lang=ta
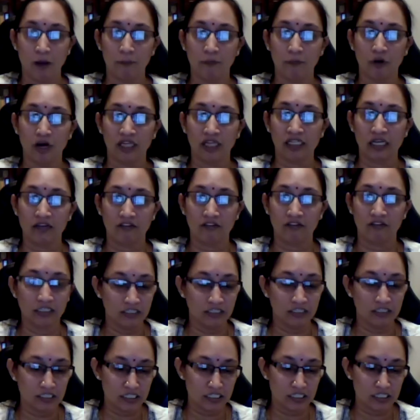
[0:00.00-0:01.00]
அப்போ அதுல
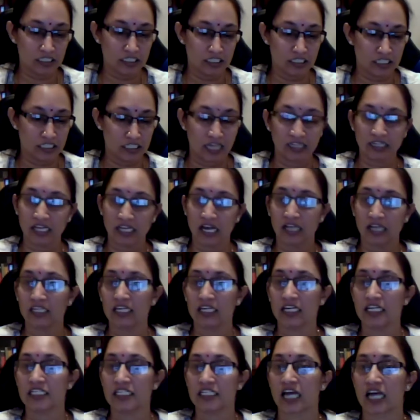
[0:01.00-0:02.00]
வந்து ஜாதி
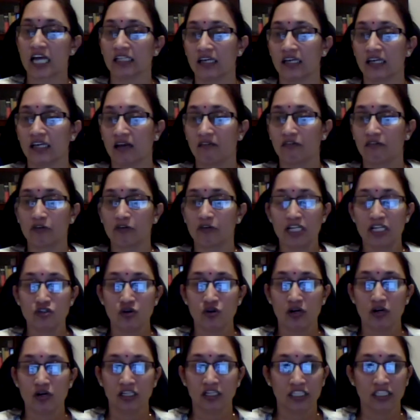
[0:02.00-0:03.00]
ஆதிகி ஜாதி
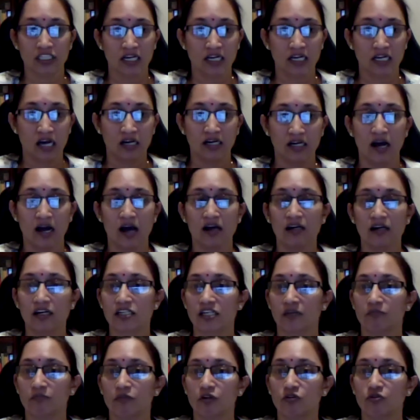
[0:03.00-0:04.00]
ரேவவான்னு சொல்றச்சே
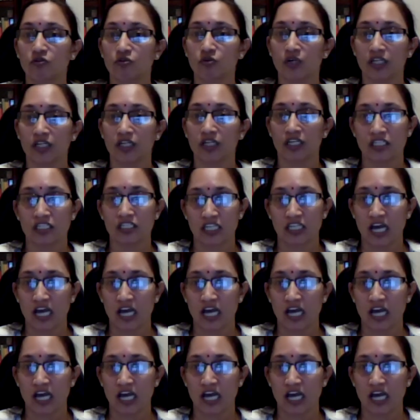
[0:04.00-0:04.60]
கங்காங்கிற சப்தத்தினுடைய